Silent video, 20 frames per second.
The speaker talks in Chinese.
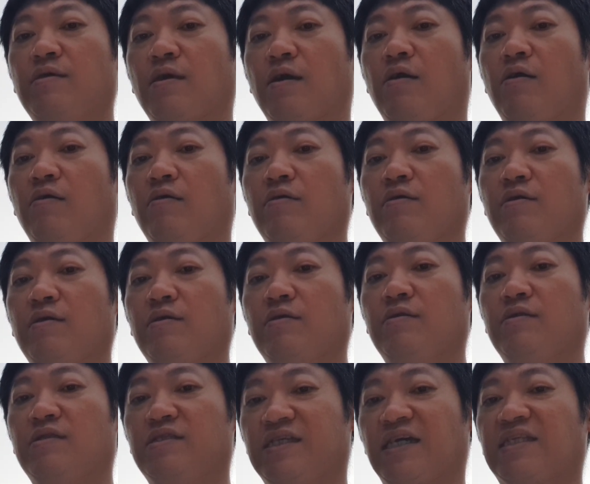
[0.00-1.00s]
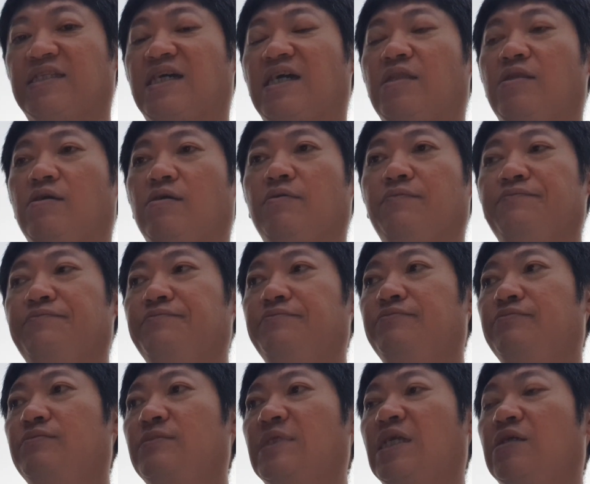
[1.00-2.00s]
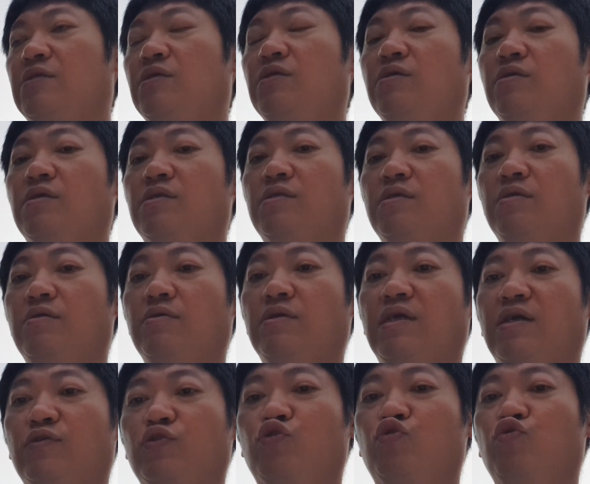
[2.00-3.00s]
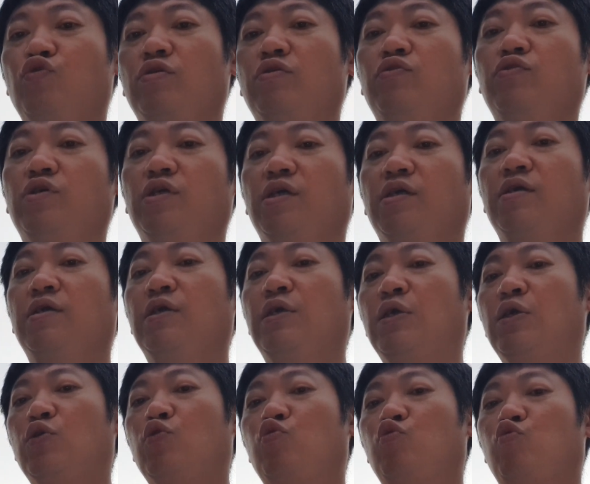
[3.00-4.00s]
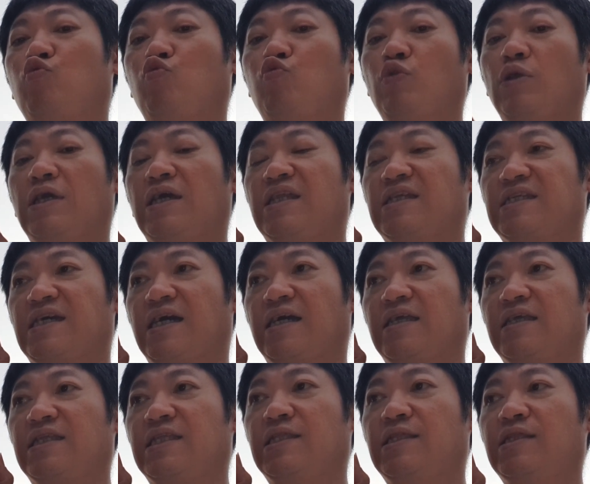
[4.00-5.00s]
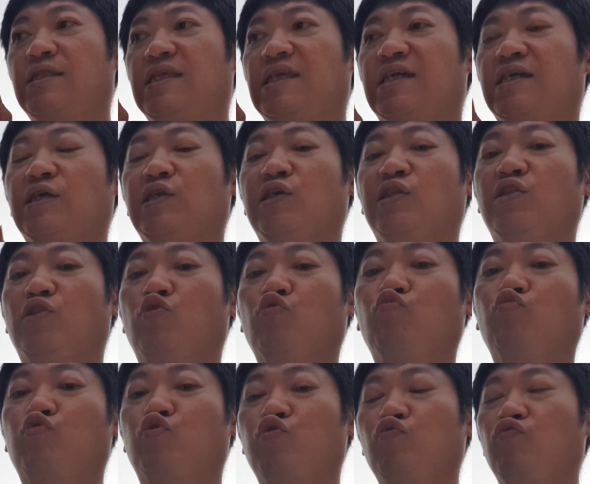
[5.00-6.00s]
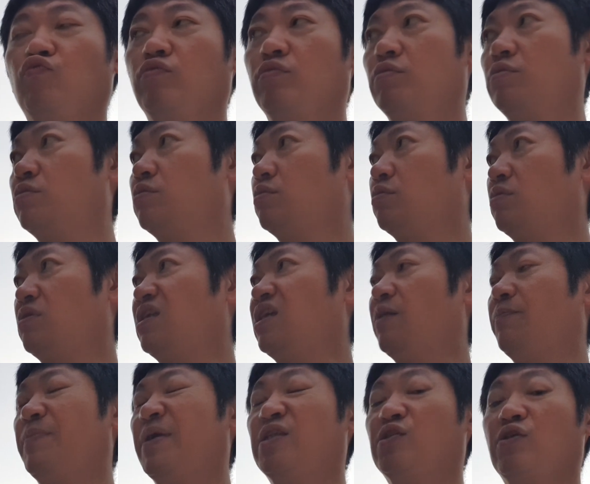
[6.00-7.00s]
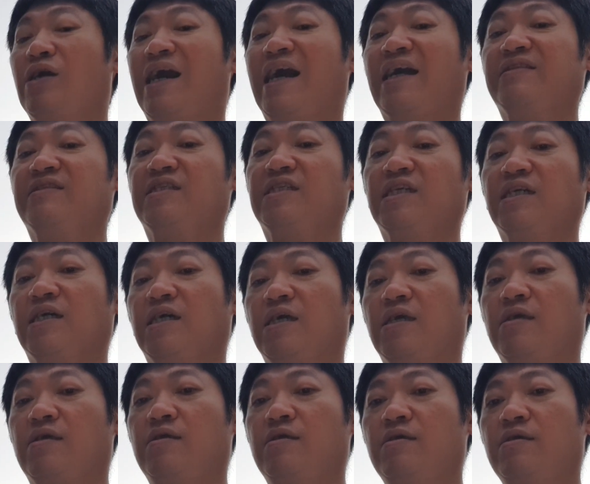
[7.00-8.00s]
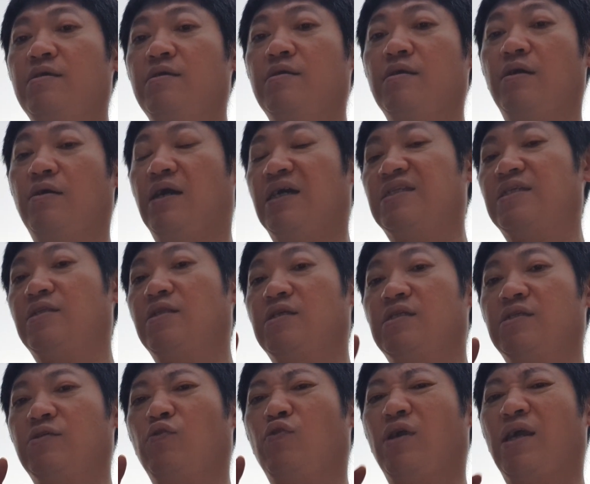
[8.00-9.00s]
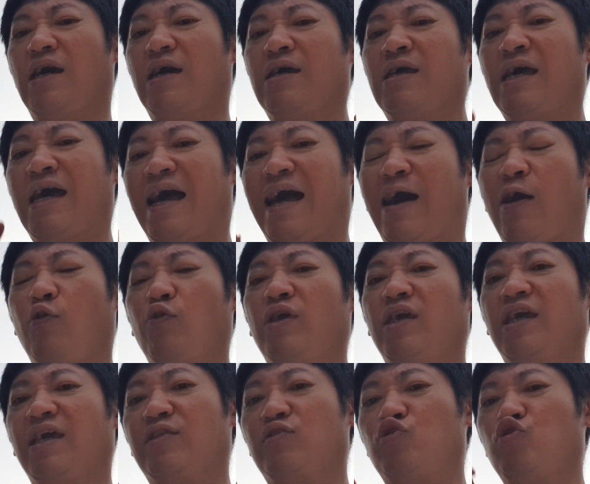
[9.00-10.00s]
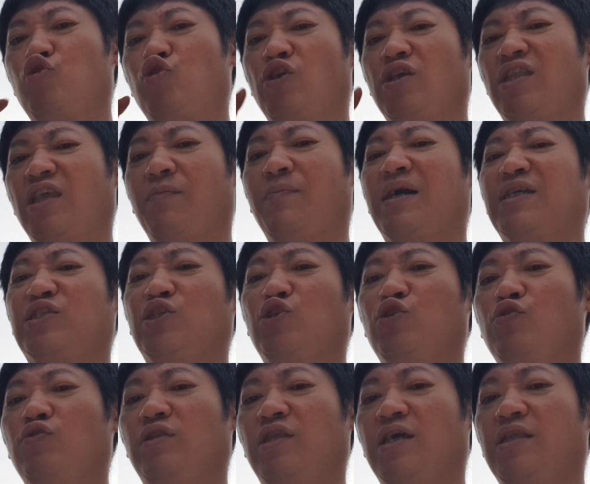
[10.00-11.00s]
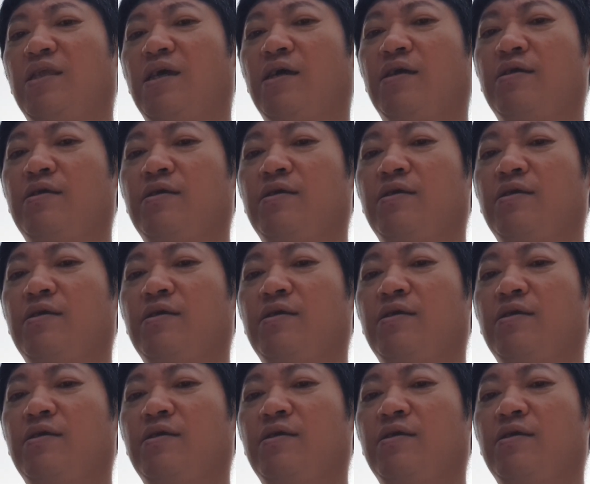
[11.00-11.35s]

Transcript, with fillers: 哦，加赞哦，所以有的时候要学会，个啥，一个人独处，你也变作安静的。啊，这就是我啦，熬夜缺点嘛是优点的，